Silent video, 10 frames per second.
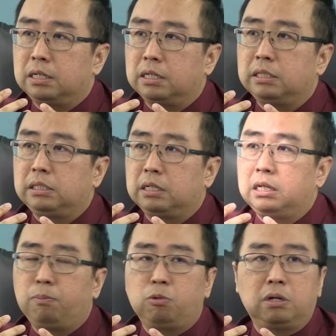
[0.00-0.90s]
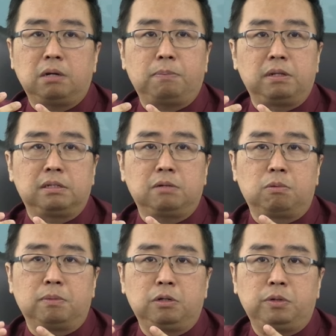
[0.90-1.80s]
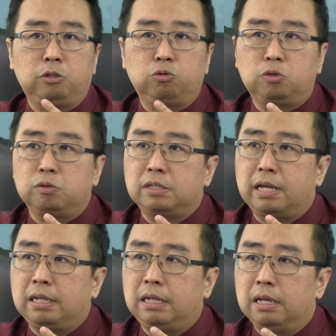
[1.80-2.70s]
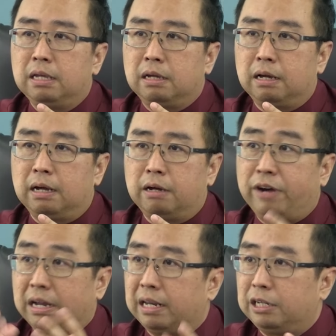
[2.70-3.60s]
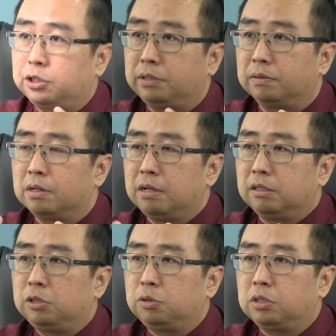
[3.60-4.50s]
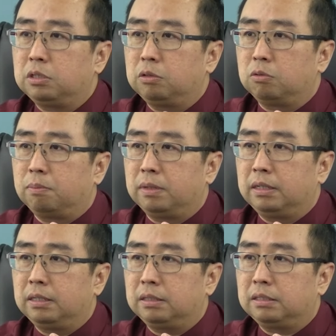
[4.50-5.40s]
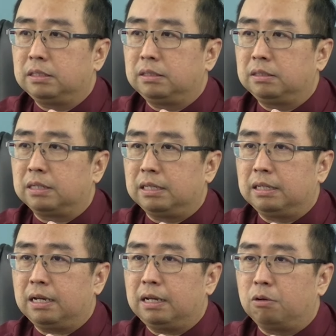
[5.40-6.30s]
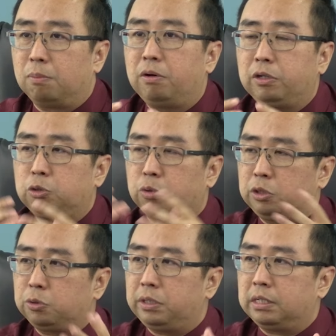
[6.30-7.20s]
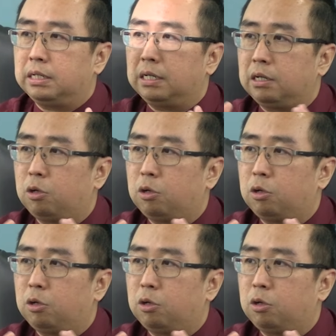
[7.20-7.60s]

个科科技部呢，本身我们会注重在呃 regulation，就是我们怎样我们会推出一个